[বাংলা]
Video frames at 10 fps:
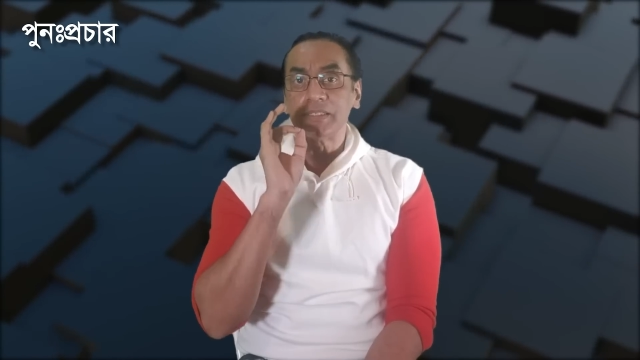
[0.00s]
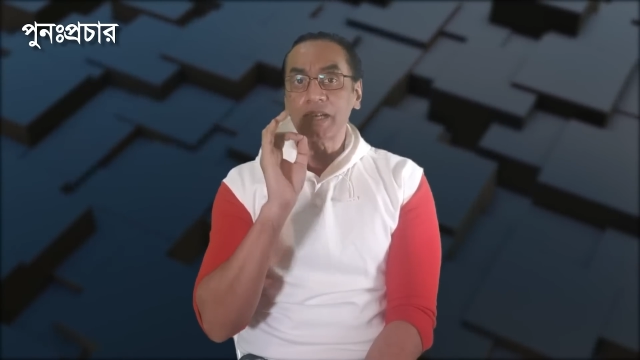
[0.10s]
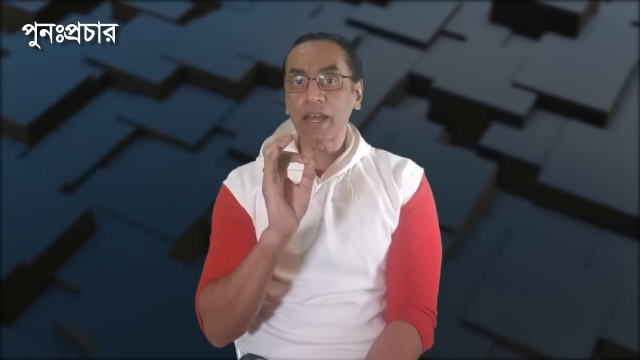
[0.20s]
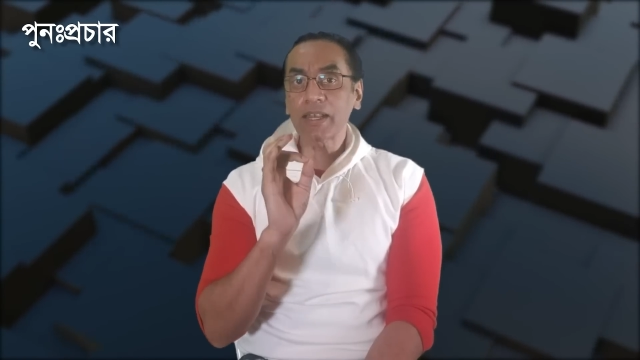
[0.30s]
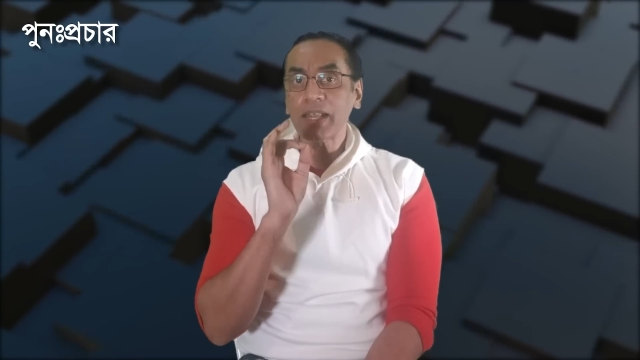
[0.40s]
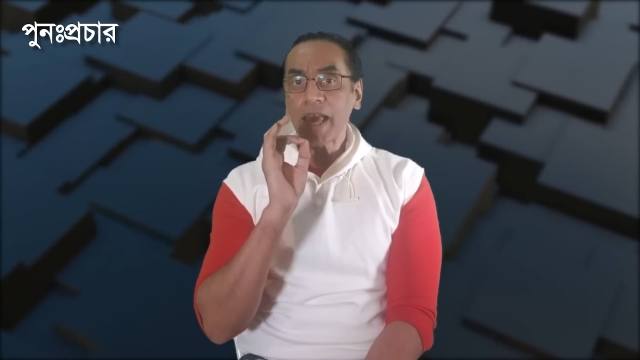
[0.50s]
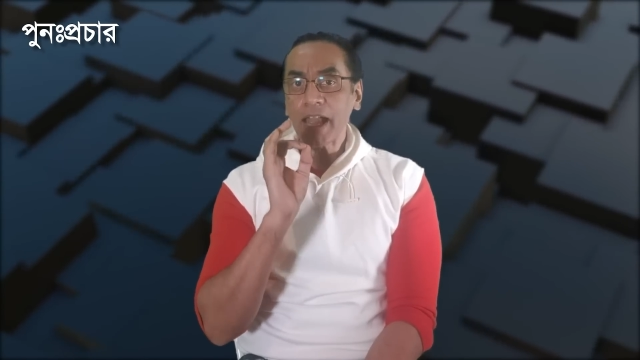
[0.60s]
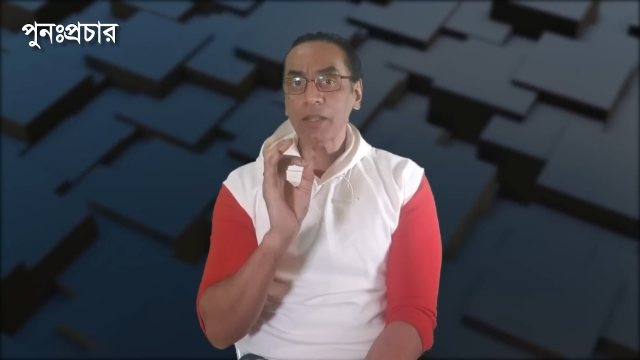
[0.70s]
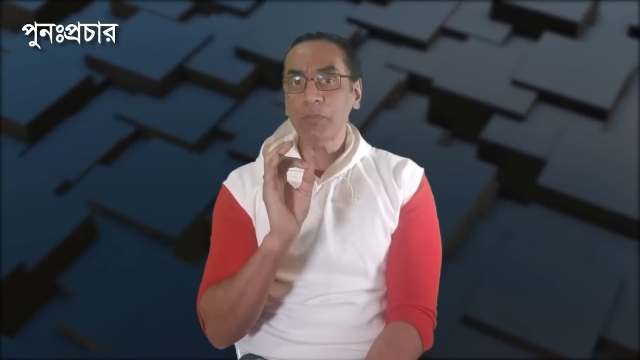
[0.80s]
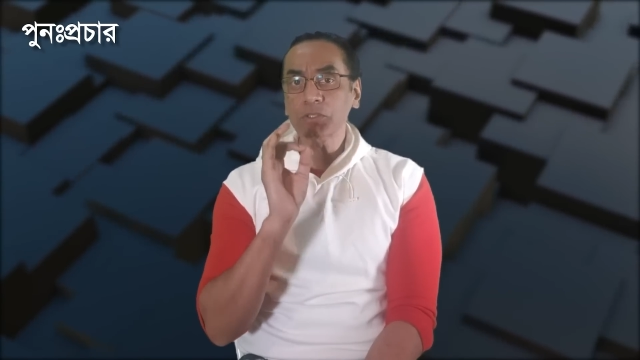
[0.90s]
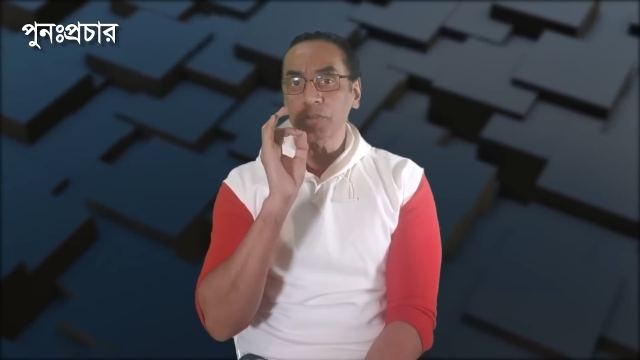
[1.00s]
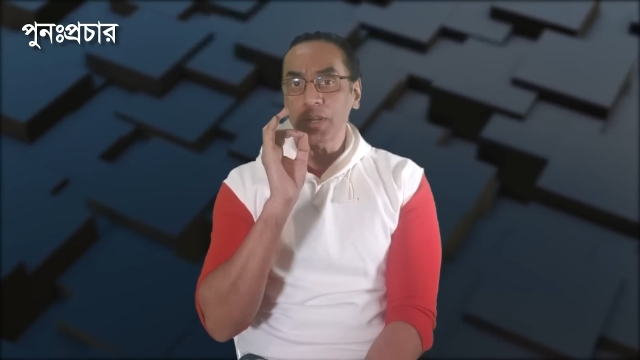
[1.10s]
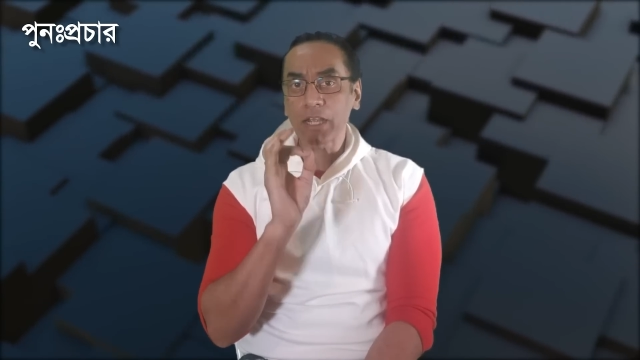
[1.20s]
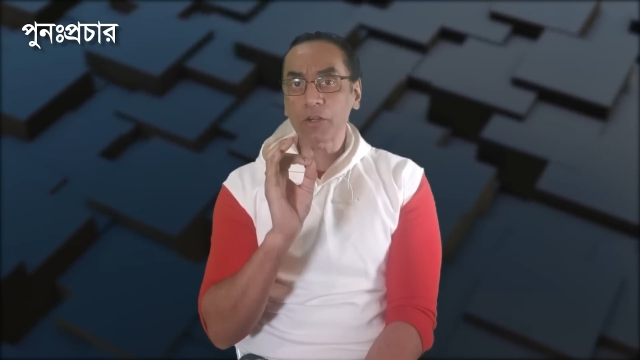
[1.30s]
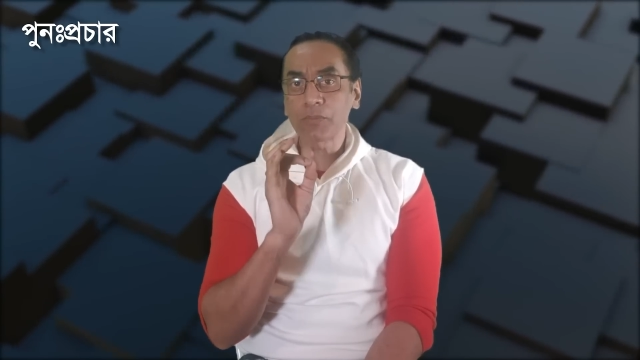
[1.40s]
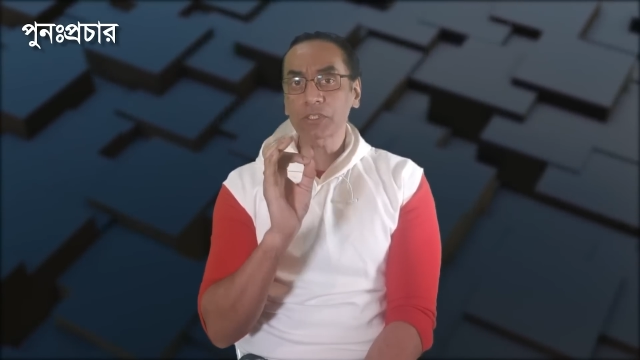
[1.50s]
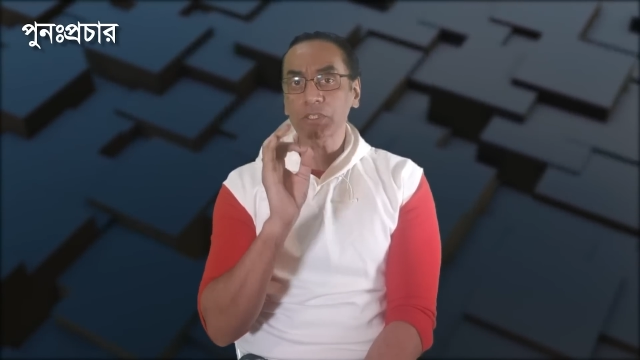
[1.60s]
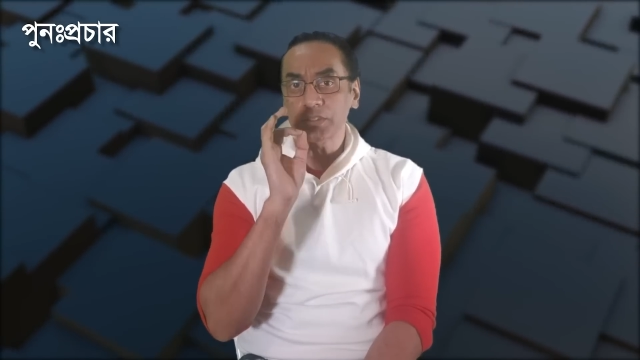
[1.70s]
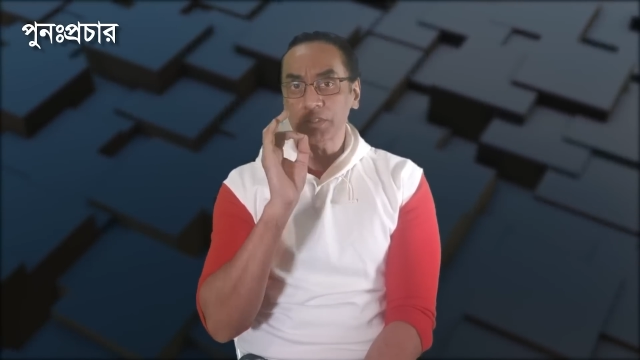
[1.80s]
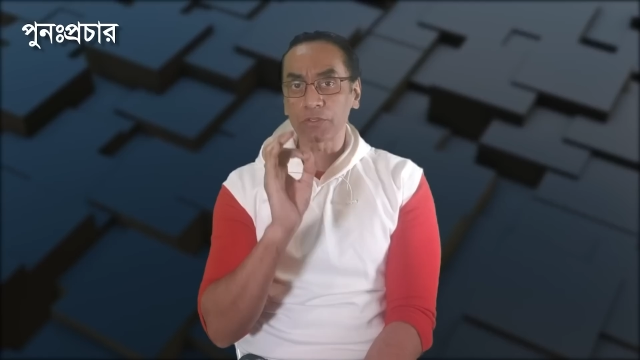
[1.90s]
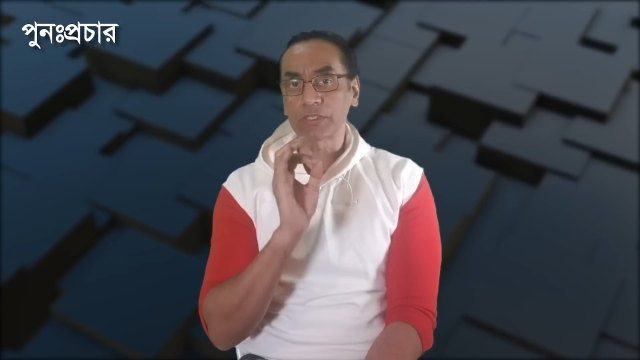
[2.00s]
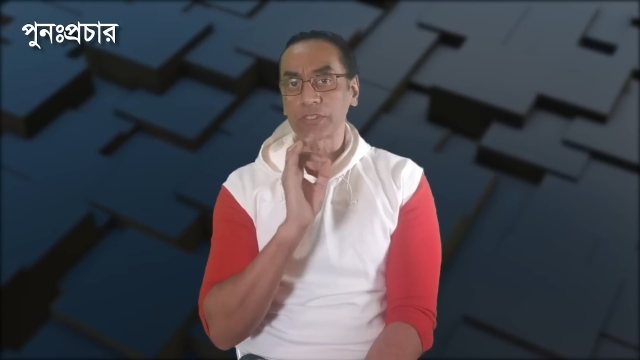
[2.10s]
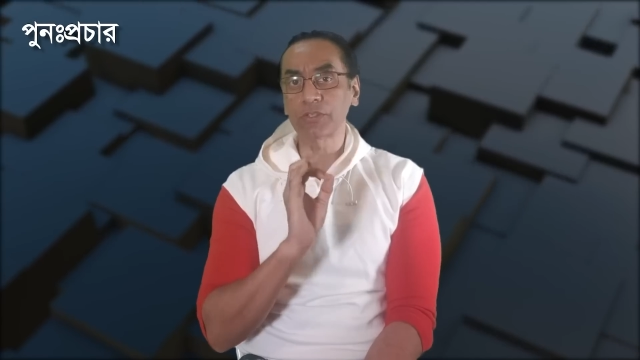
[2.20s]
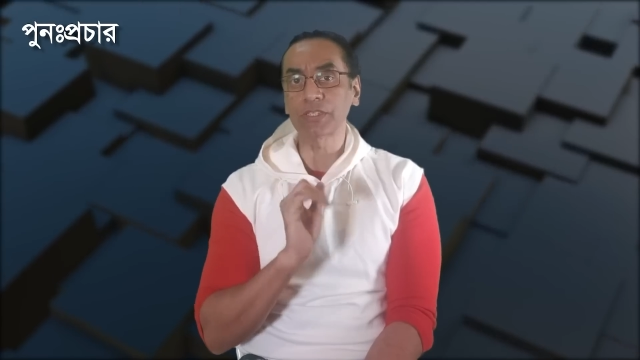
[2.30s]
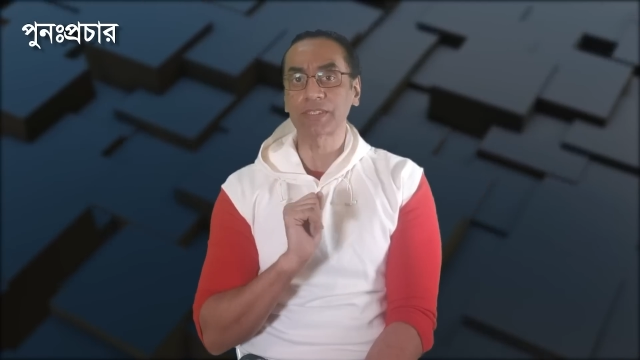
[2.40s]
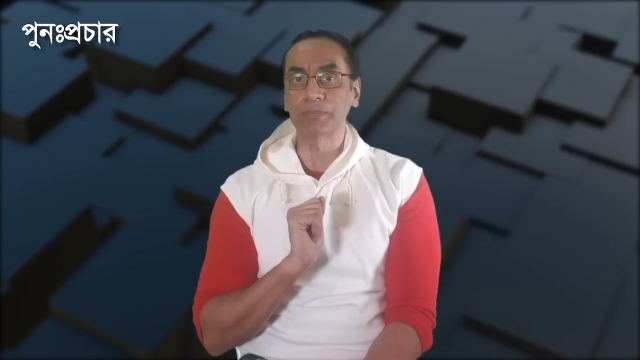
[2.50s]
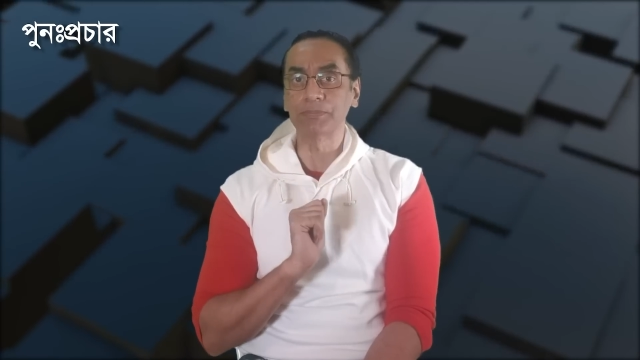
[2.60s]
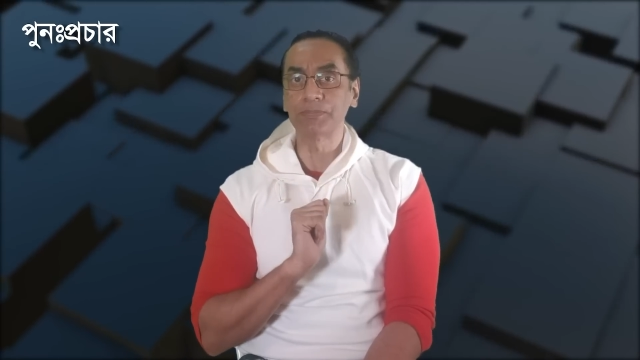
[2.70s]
যার এক বছর এগারো মাসের সিরোসিস হয়েছে